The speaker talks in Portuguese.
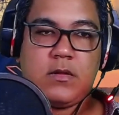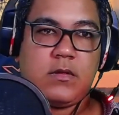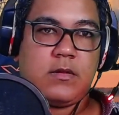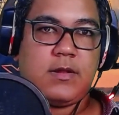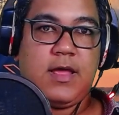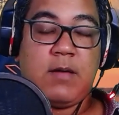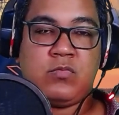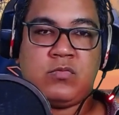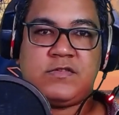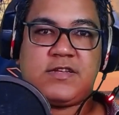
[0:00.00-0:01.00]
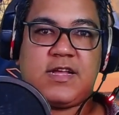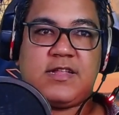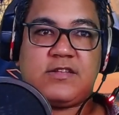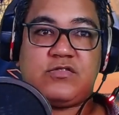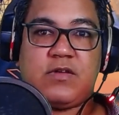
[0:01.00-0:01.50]
né, a música
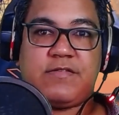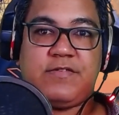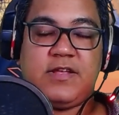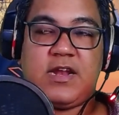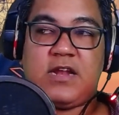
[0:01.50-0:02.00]
da sua filha,